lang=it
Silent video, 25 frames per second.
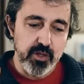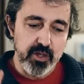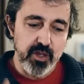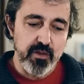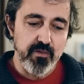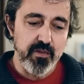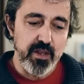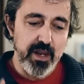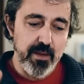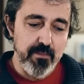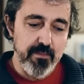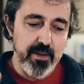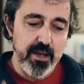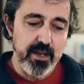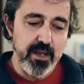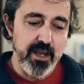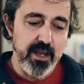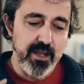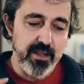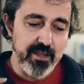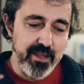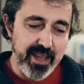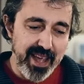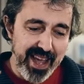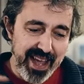servirebbe a
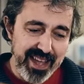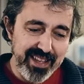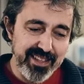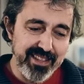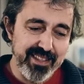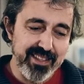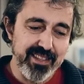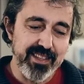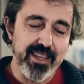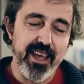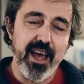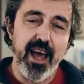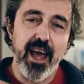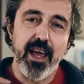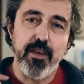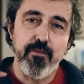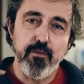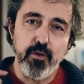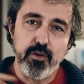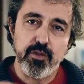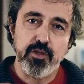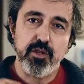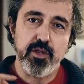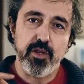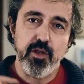niente, anzi ai
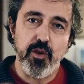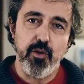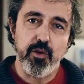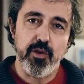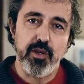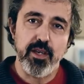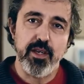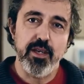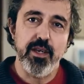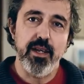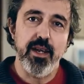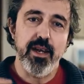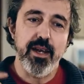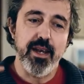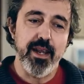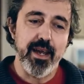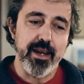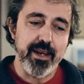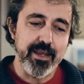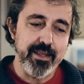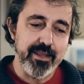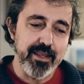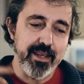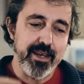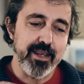vostri occhi la
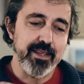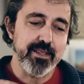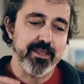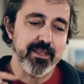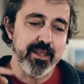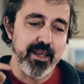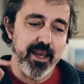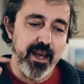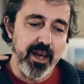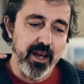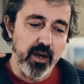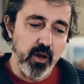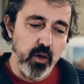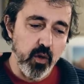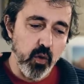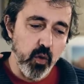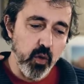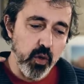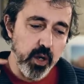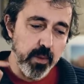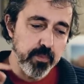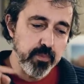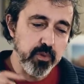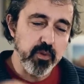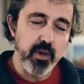rendereste
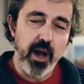ancora più